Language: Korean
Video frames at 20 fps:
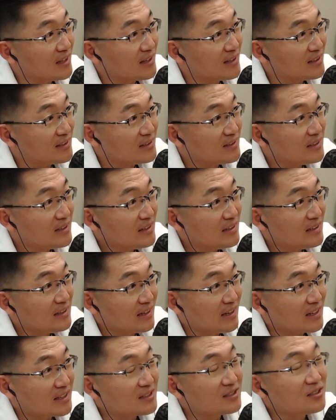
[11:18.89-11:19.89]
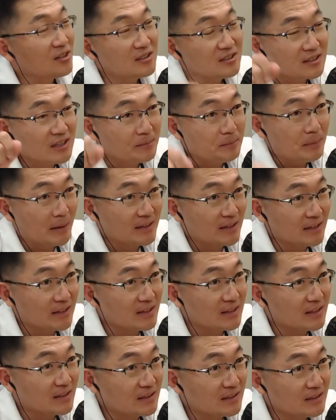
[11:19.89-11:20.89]
네네. 네, 그거는 이렇게
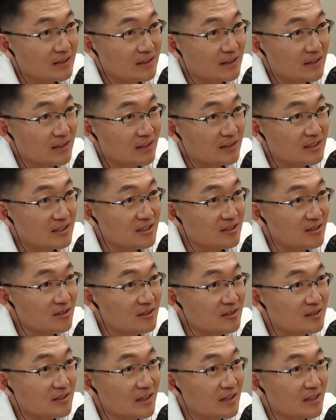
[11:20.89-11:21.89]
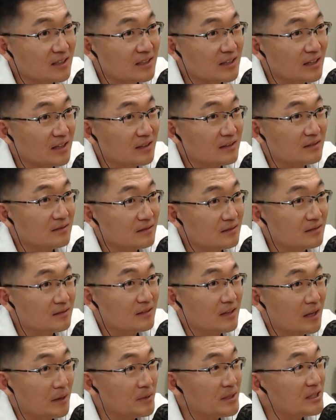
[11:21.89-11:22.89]
바닥에 이렇게 찍었을 때 그렇게
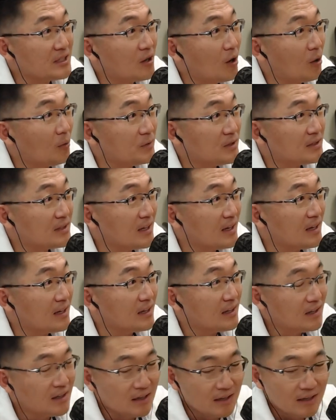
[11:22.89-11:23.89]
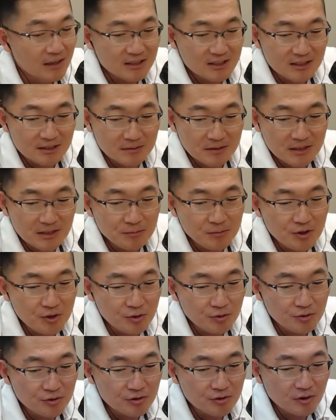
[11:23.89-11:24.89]
데미지가 없는데 네. 지금
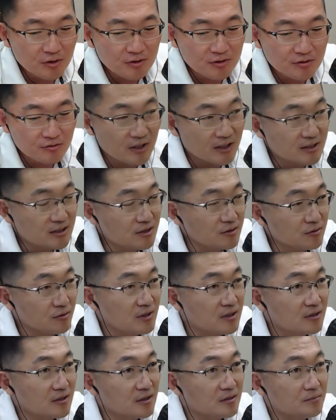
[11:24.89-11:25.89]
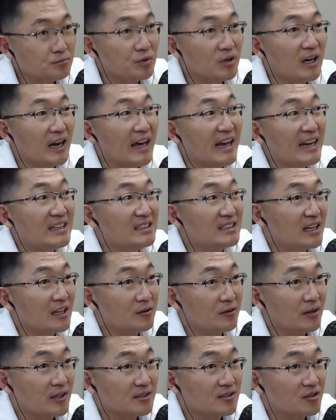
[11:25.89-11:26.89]
김시우 선수가 쓰고 있는 거는 블레이드라고
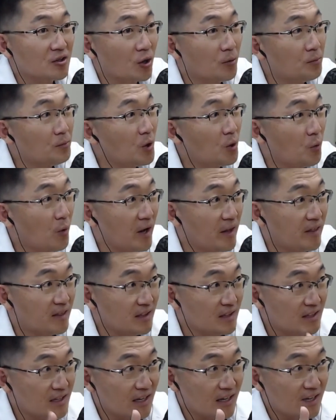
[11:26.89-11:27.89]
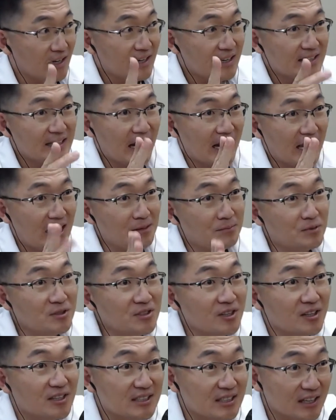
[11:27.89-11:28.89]
그래서 넘버 원 이렇게 얇은
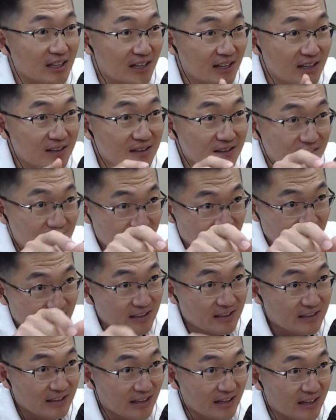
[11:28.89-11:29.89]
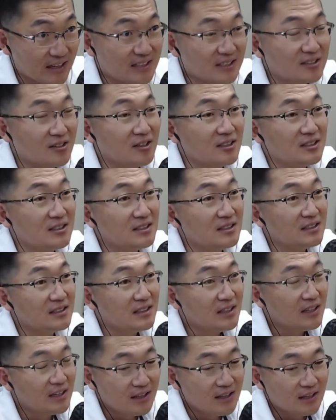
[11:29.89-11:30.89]
거 있잖아요. 네. 네. 네, 그거는
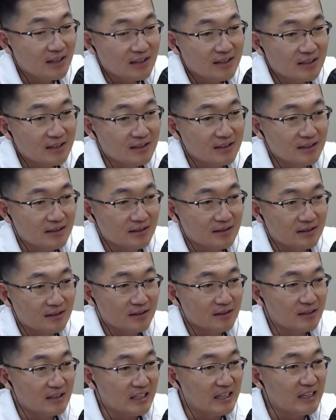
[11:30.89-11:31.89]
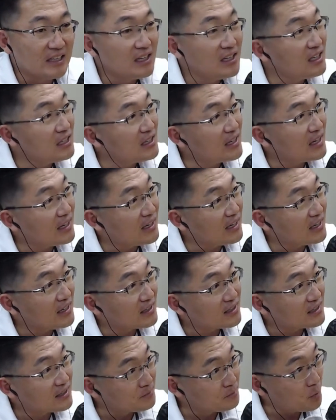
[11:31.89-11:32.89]
그 길게
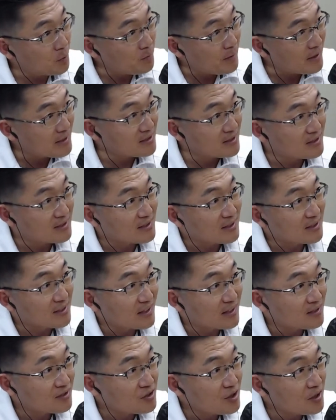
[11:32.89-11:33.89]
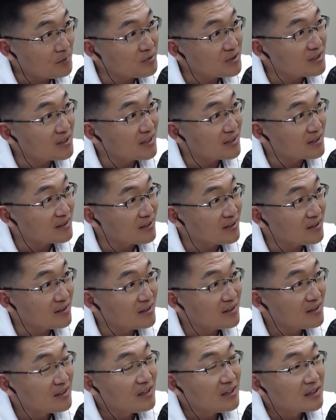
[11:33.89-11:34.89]
그 뽑아져 있잖아요 셰프트에서
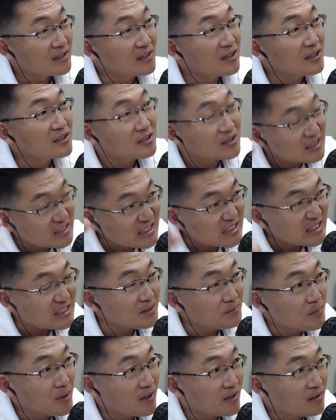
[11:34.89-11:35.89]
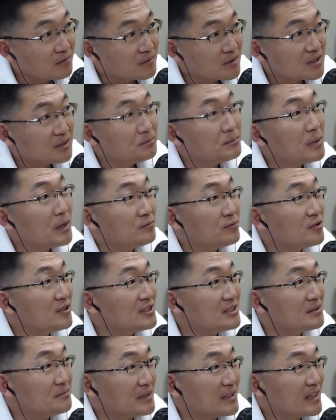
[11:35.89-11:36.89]
네. 그래서 찍으면 금방
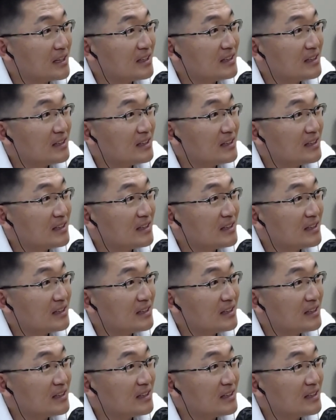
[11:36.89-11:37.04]
부러집니다. 아.